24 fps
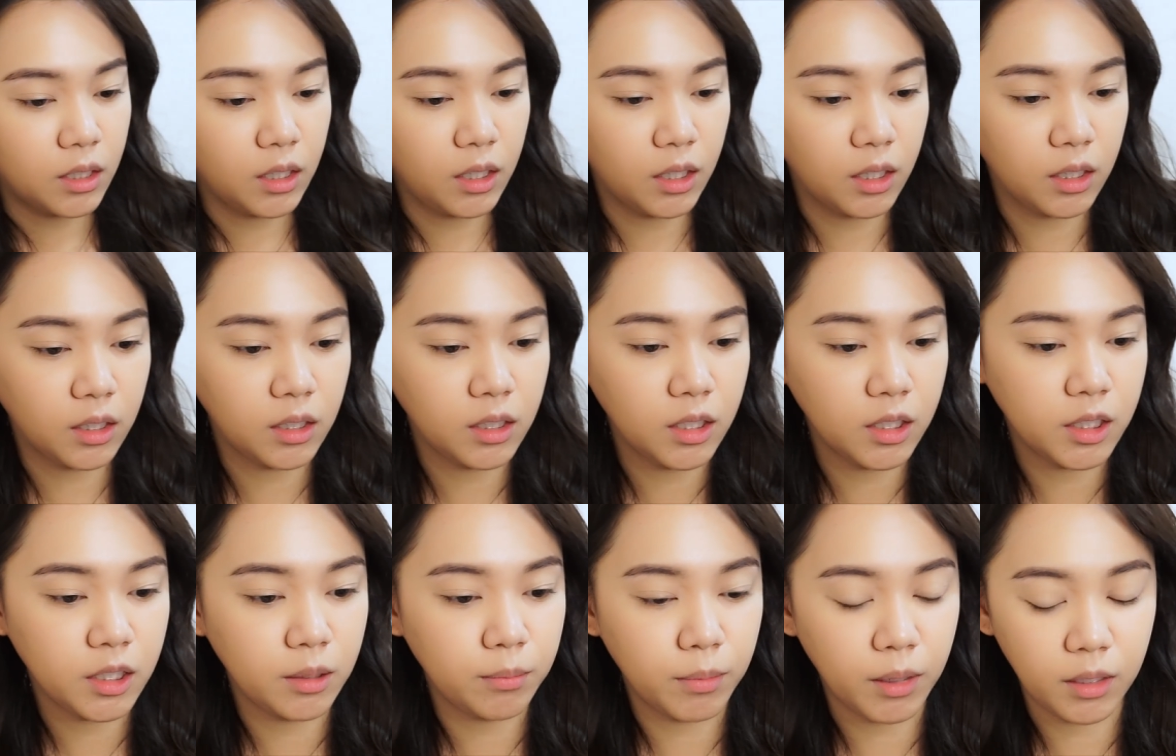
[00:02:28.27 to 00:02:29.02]
やっ
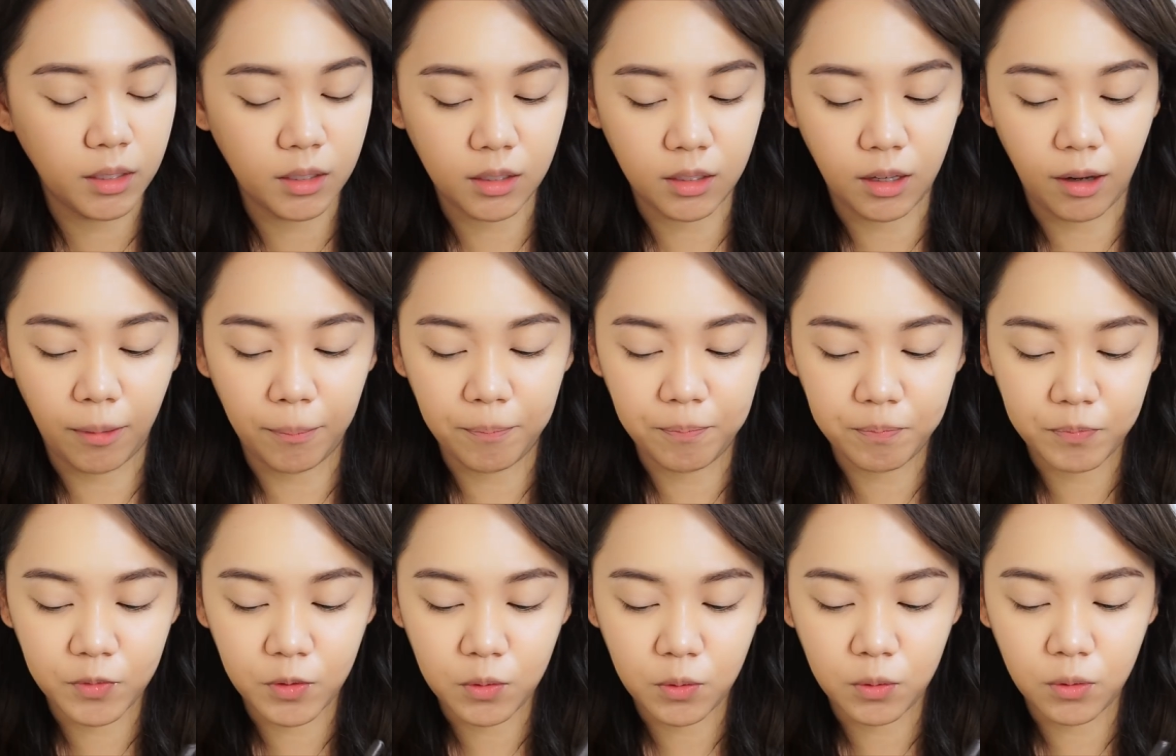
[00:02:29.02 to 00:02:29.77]
てしまった。
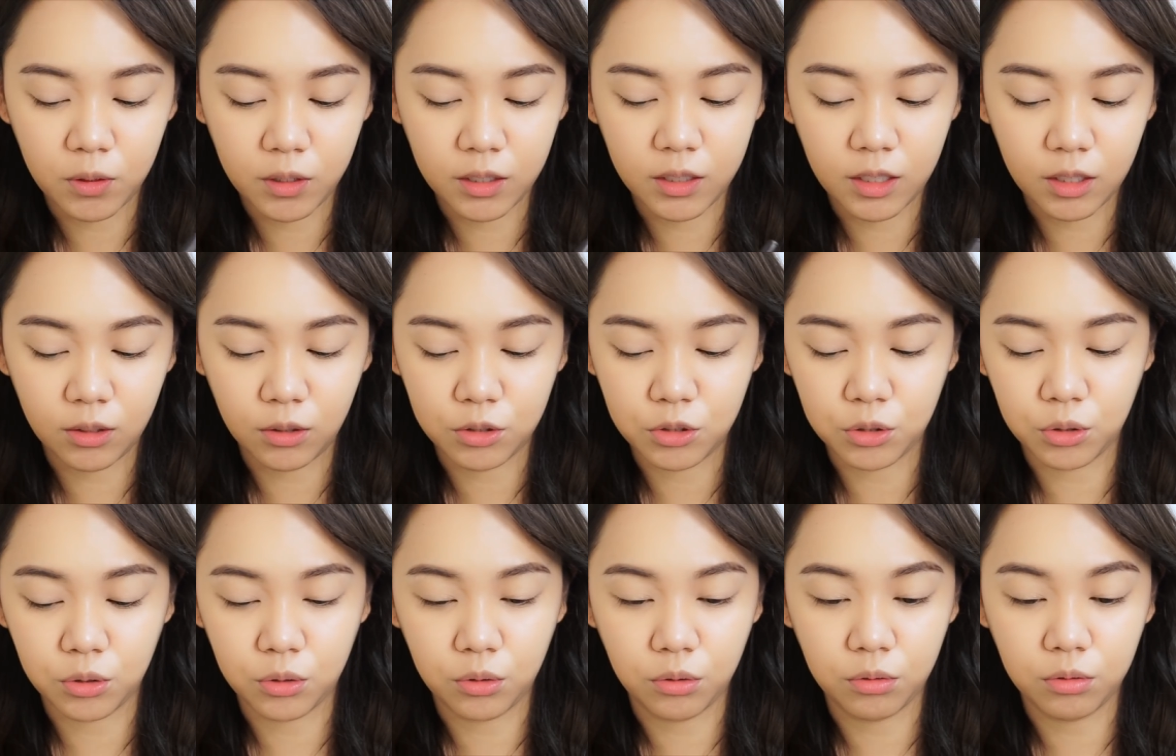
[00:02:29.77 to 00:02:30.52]
これだと
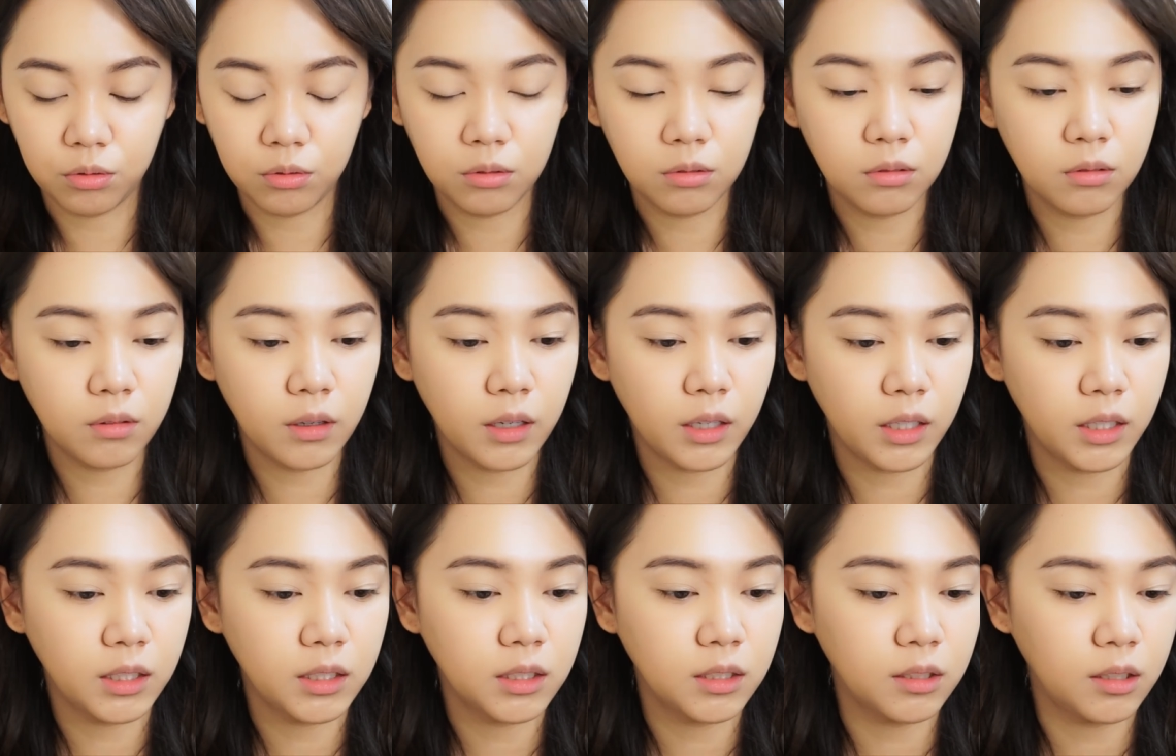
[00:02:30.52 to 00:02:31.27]
ちょっとふんわ
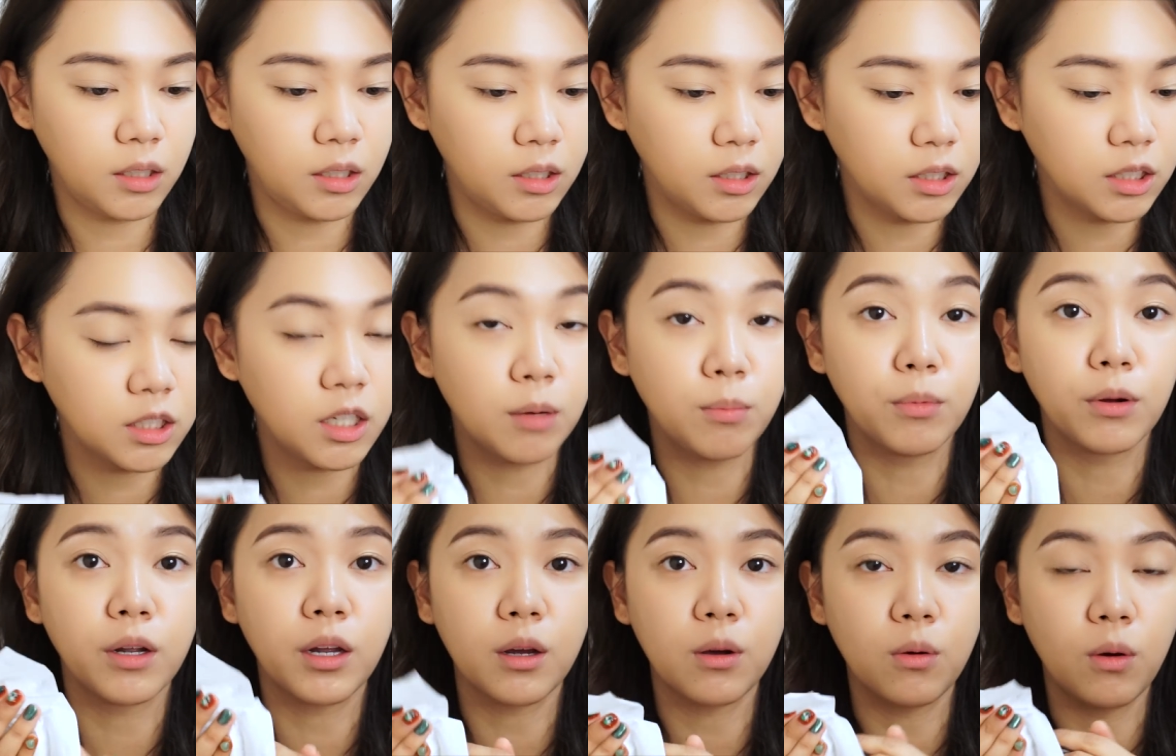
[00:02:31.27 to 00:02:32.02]
りしすぎて、しか
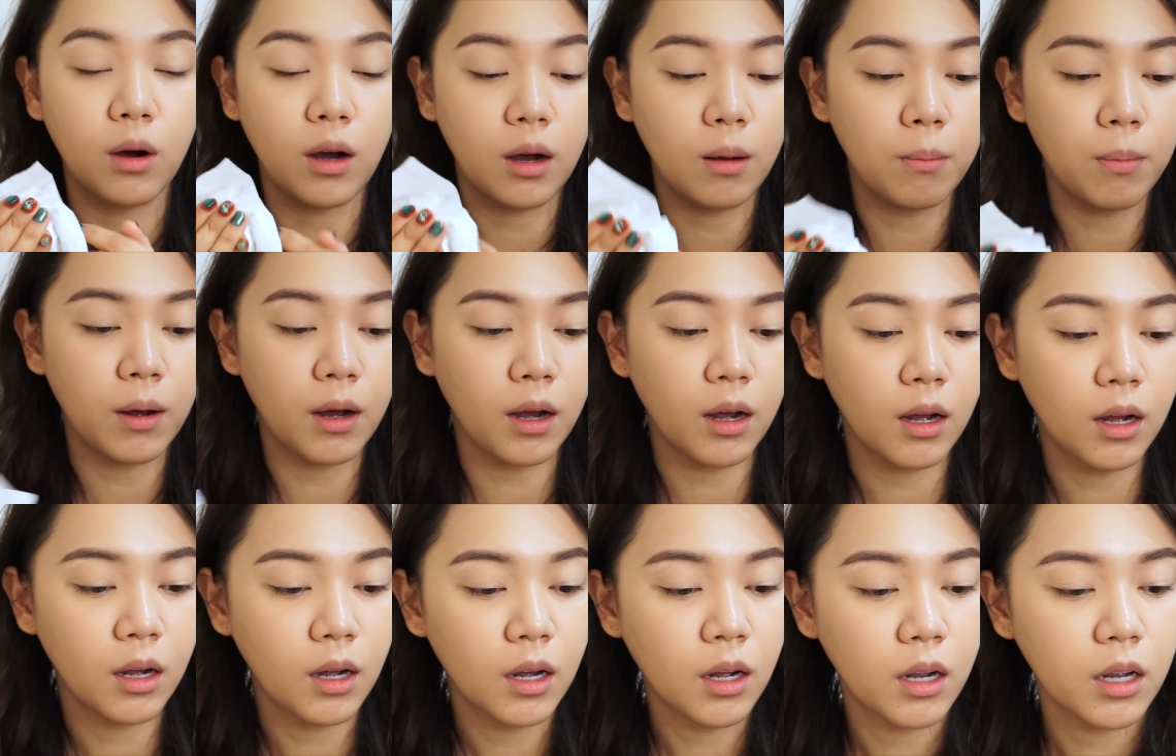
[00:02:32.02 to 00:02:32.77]
も結構幅
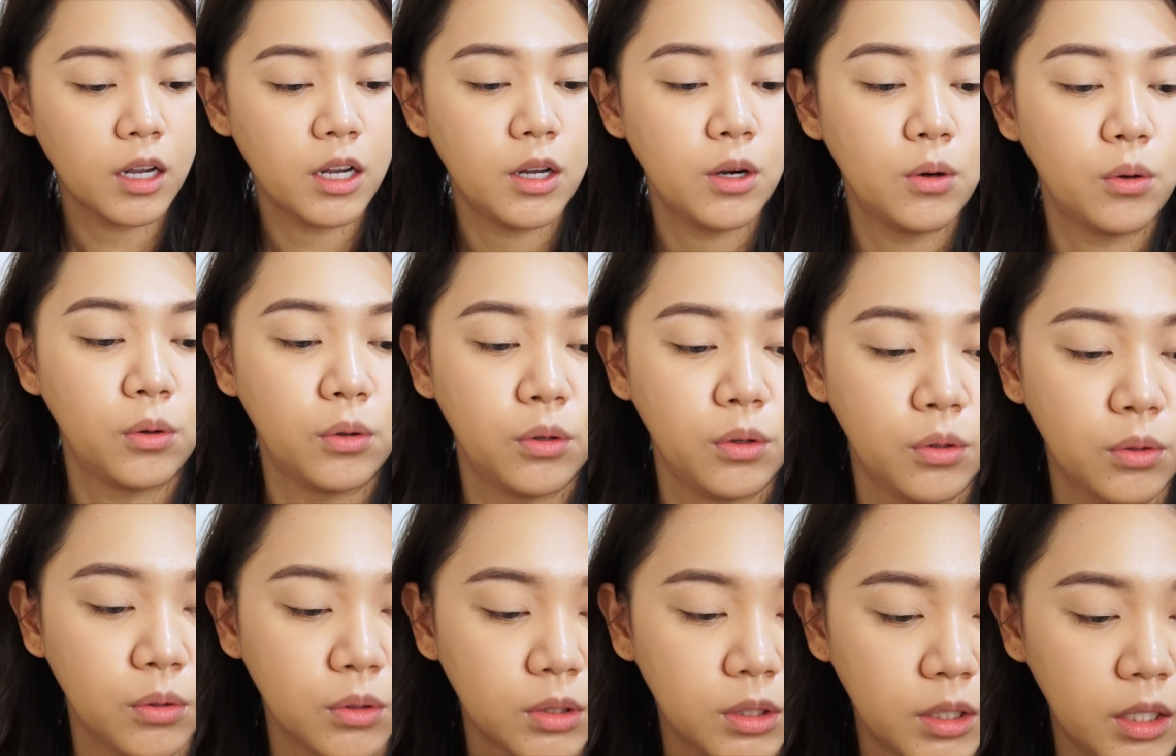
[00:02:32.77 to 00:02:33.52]
広く
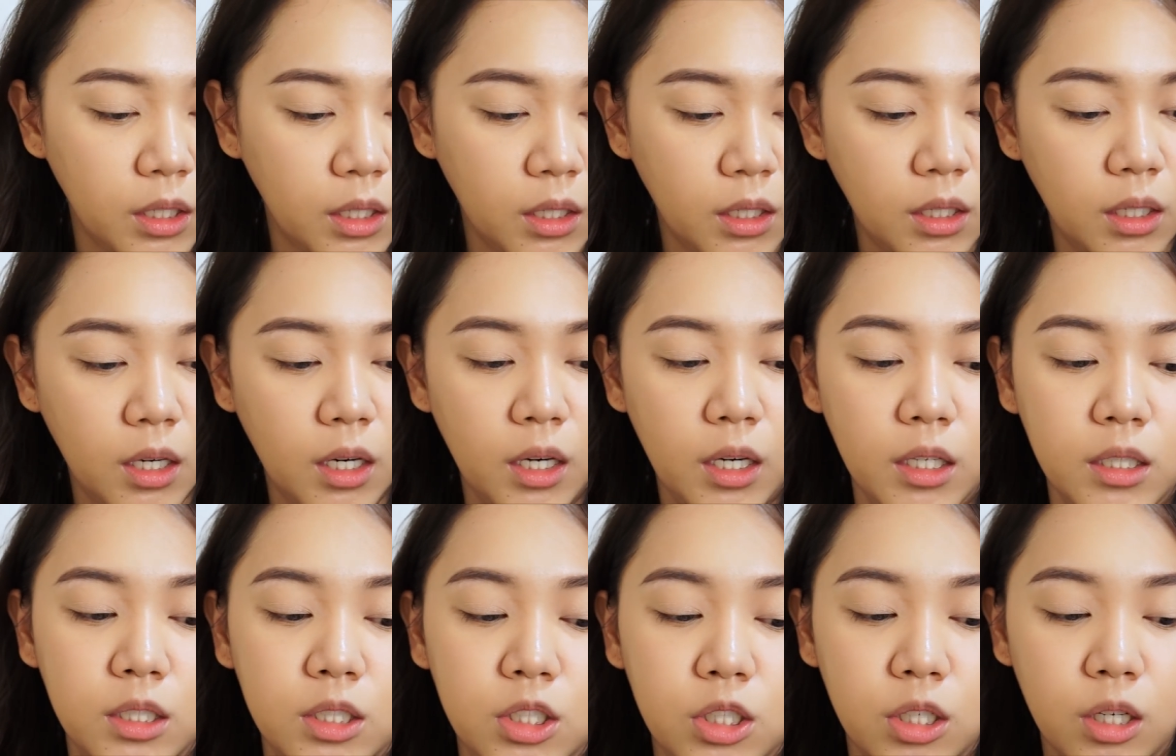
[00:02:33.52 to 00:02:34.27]
乗せら
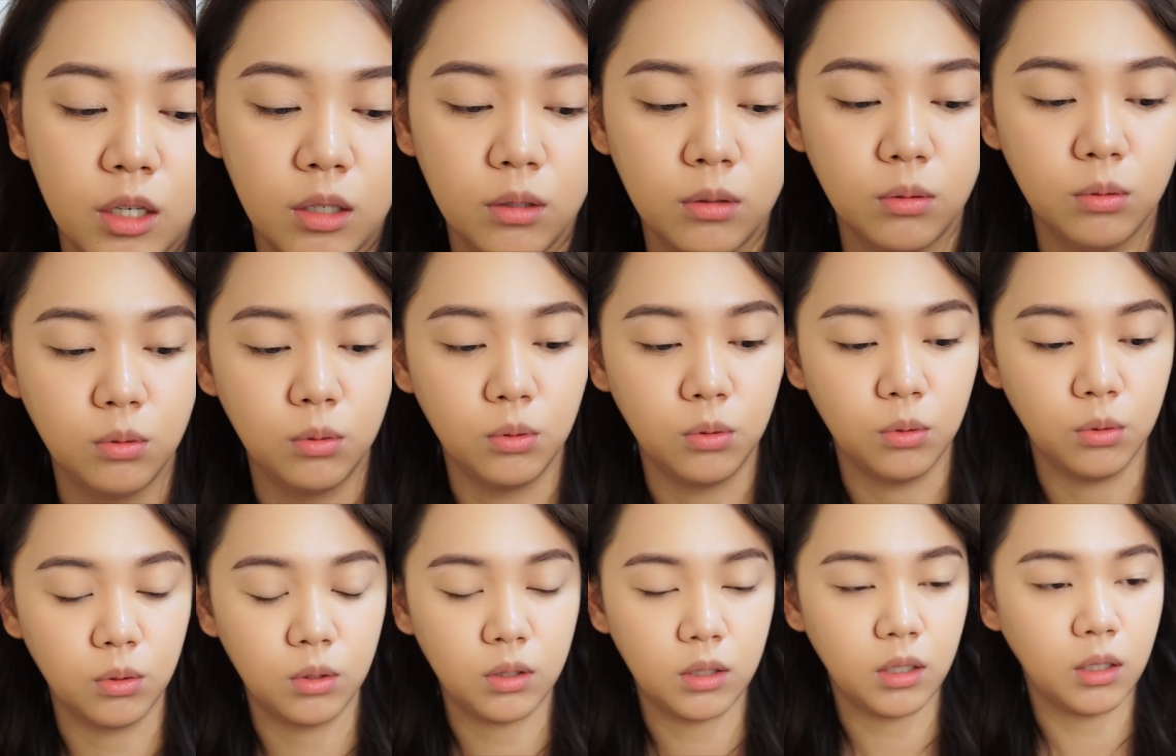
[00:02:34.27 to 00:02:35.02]
れちゃ
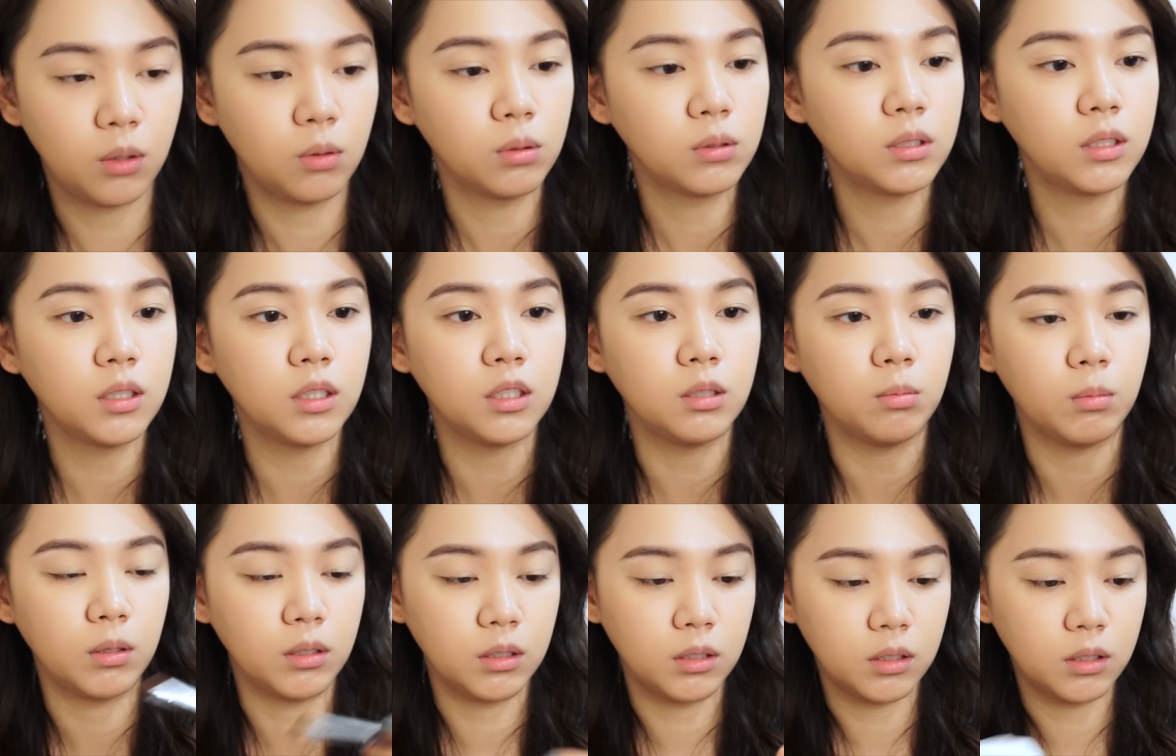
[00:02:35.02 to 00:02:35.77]
うので、こっちにし
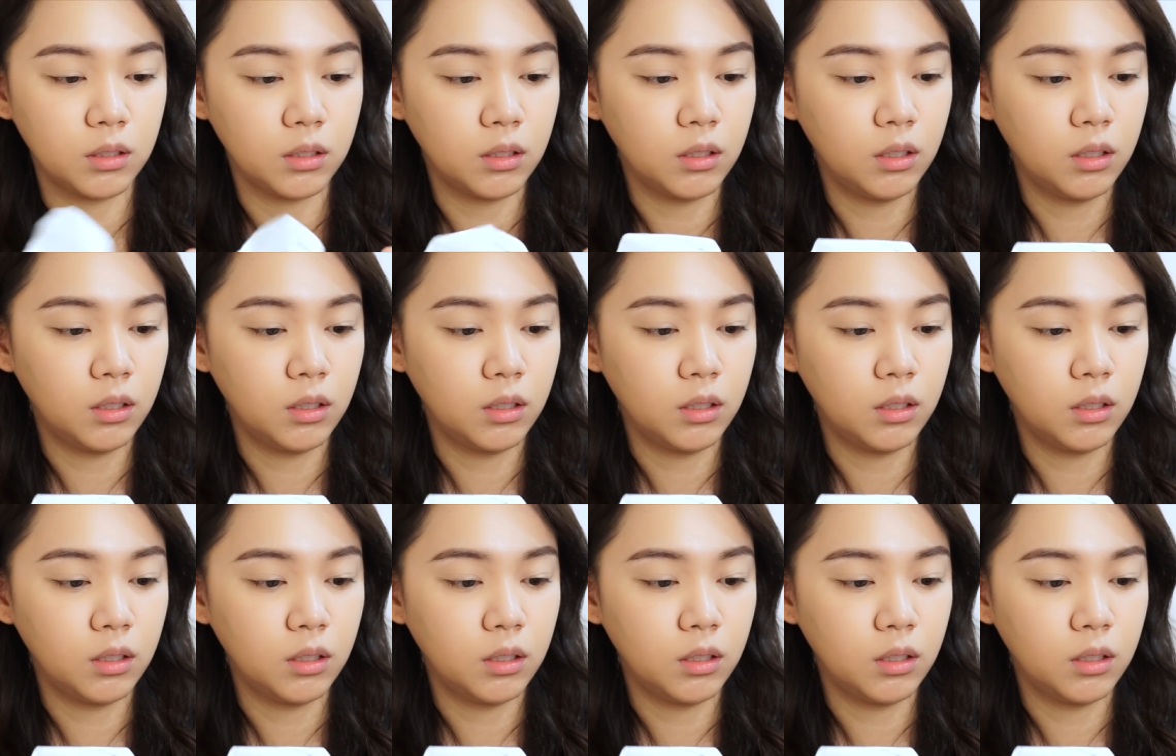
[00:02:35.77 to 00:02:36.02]
ます。